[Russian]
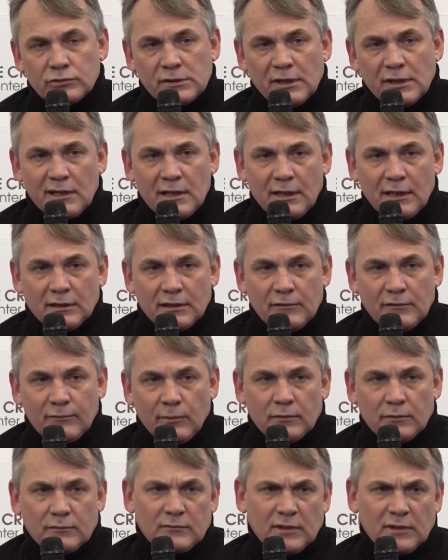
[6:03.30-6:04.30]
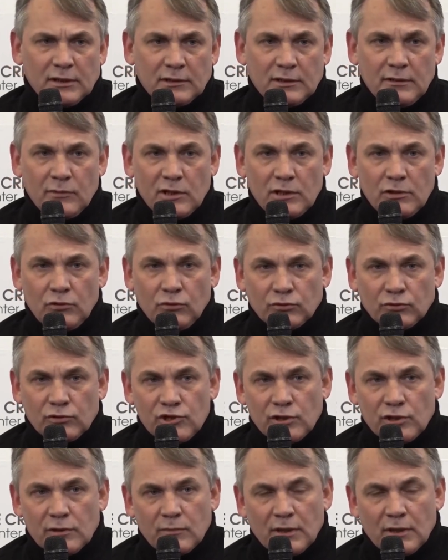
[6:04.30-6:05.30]
турникетов молодыми
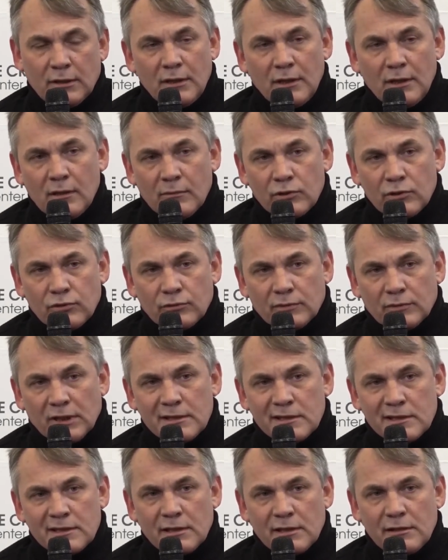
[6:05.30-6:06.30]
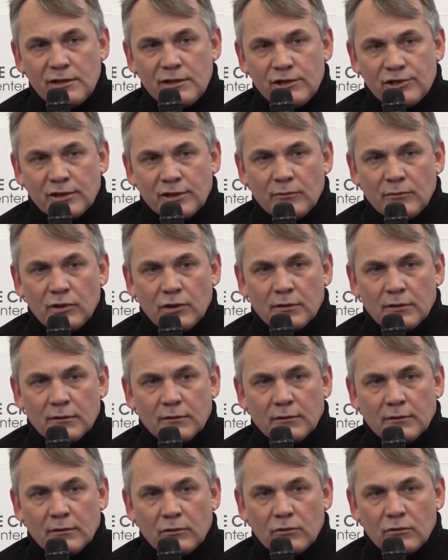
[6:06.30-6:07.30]
юношами, причем так с циничными
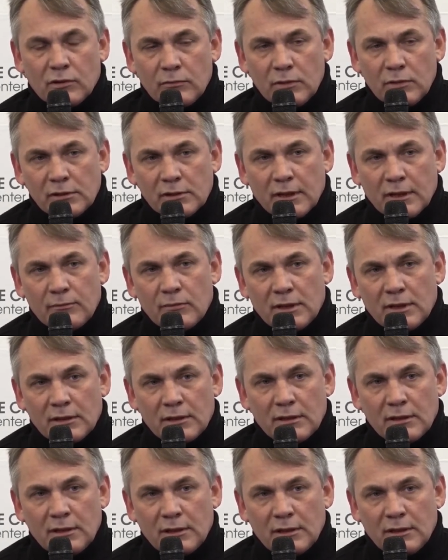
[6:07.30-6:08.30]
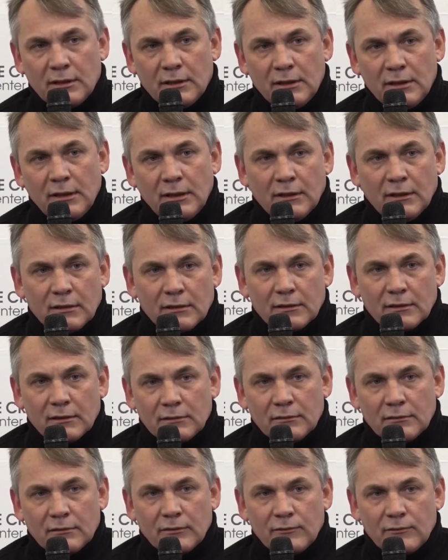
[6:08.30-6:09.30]
э, ухмылками, и
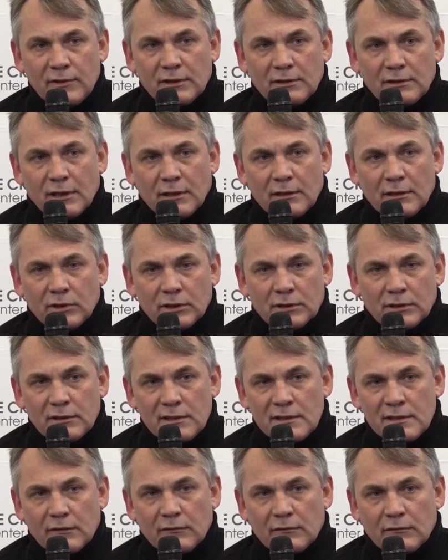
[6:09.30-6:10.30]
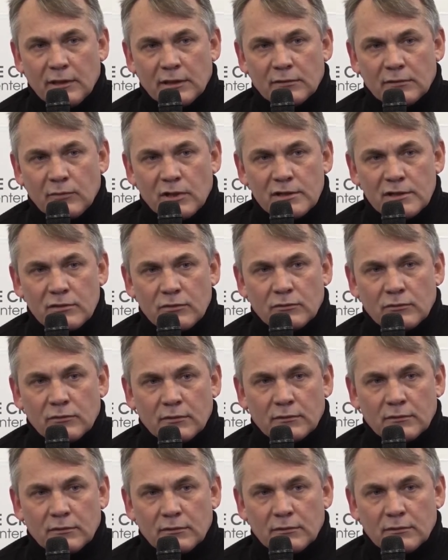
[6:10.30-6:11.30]
э, видно, им это доставляет
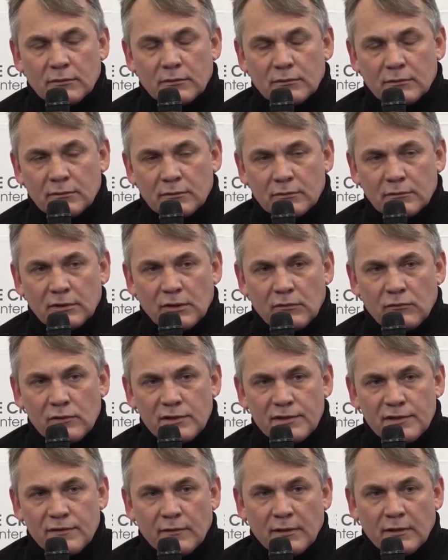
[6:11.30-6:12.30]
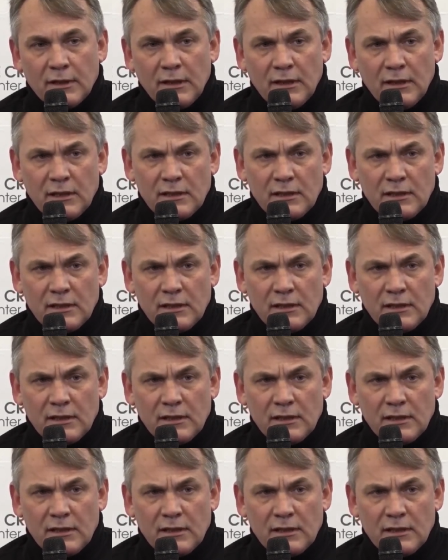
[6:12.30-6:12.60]
массу э, удовольствия.